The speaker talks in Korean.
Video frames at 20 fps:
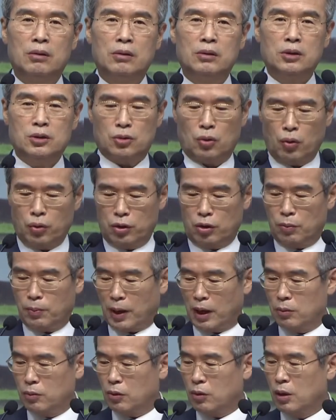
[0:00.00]
이 손이요
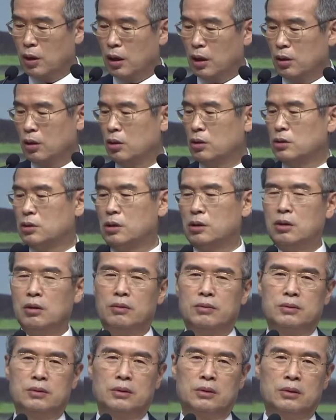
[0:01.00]
발 보고 너 어,
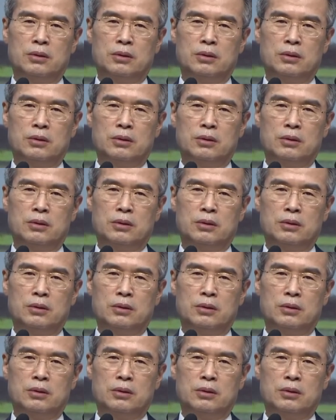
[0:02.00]
쓸데없어.